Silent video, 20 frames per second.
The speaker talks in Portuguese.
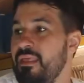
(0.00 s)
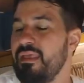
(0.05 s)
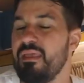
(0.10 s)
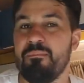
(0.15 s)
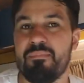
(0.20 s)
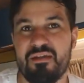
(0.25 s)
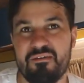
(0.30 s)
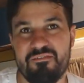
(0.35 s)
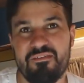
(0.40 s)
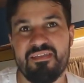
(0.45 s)
E
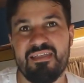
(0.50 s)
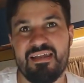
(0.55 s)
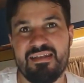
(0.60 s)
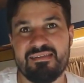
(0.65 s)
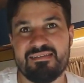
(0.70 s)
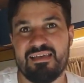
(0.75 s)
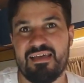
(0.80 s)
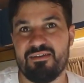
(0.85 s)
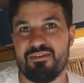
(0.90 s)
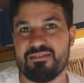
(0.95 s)
para
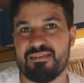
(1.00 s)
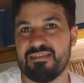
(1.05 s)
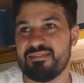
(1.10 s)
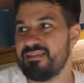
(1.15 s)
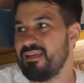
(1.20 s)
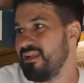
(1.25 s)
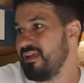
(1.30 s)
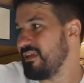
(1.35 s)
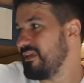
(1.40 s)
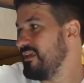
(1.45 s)
finalizar a nossa
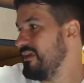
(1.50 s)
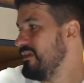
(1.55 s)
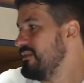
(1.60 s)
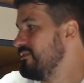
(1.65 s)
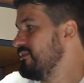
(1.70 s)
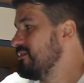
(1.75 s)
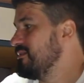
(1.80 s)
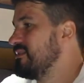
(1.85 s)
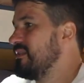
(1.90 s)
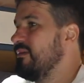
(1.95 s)
sala aqui,
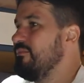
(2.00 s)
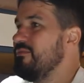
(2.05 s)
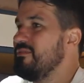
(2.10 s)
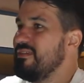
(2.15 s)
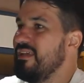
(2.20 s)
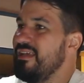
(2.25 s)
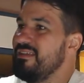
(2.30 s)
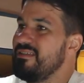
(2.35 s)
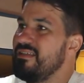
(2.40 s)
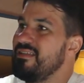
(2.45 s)
nós
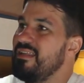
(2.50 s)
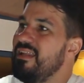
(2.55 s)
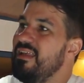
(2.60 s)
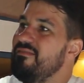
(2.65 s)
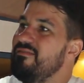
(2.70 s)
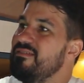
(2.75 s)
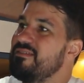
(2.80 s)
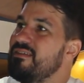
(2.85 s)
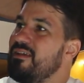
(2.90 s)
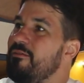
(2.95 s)
temos essa
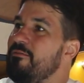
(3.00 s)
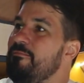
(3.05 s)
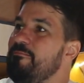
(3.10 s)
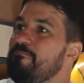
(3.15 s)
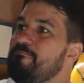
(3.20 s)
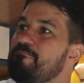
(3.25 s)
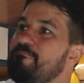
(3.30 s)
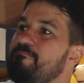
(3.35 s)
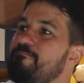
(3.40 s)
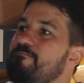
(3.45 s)
televisão
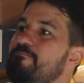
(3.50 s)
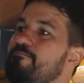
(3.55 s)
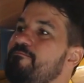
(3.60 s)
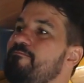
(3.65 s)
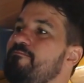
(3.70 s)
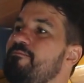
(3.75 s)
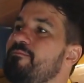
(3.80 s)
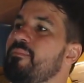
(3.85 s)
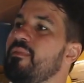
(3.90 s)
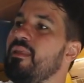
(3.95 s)

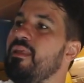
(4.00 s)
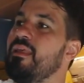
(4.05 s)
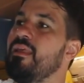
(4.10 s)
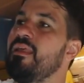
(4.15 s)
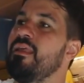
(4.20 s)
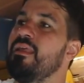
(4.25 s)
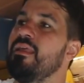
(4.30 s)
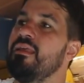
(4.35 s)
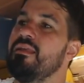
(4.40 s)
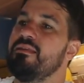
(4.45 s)

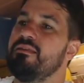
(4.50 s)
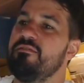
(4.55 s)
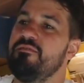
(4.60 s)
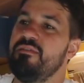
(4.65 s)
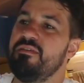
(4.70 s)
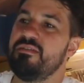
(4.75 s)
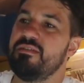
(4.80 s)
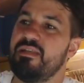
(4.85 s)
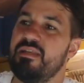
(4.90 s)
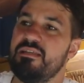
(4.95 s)
de
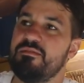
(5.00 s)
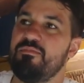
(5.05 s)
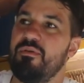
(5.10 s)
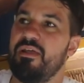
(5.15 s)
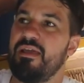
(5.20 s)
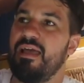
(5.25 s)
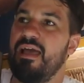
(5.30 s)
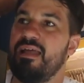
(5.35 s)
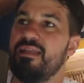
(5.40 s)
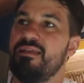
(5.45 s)
23
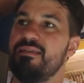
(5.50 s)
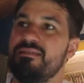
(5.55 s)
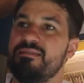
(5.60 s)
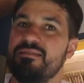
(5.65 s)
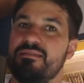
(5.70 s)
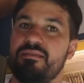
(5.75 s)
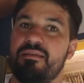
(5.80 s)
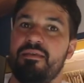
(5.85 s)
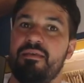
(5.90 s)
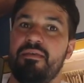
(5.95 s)

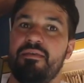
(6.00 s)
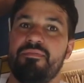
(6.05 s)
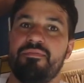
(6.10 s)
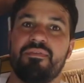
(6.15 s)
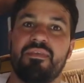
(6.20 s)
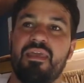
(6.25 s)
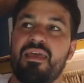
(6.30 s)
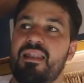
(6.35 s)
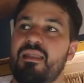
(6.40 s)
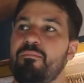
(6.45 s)
polegadas,
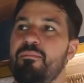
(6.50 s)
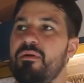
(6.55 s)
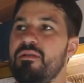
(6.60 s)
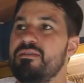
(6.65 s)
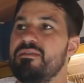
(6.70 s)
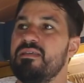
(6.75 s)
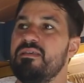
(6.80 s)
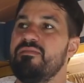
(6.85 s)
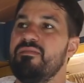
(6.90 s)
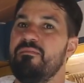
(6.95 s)
que ela
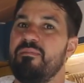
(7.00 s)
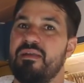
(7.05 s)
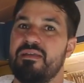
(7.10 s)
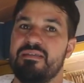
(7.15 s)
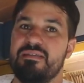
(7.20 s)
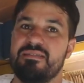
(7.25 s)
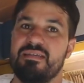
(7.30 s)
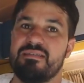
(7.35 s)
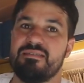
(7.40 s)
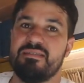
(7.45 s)
pode servir para a
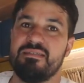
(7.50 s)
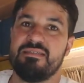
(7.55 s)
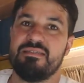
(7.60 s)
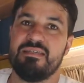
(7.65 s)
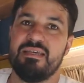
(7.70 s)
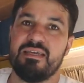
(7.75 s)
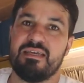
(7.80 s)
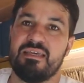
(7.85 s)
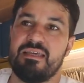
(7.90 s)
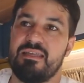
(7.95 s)
gente
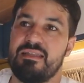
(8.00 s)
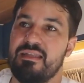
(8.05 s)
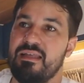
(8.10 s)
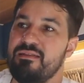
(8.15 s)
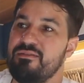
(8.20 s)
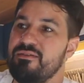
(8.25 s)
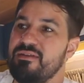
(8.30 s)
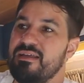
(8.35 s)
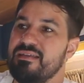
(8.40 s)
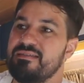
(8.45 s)
assistir aqui
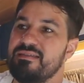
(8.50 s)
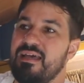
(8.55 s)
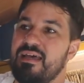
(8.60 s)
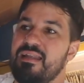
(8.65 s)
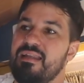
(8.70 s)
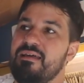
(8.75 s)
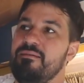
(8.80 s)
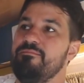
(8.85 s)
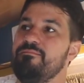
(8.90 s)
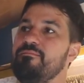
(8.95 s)
tanto na
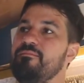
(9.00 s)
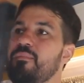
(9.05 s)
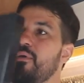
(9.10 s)
sala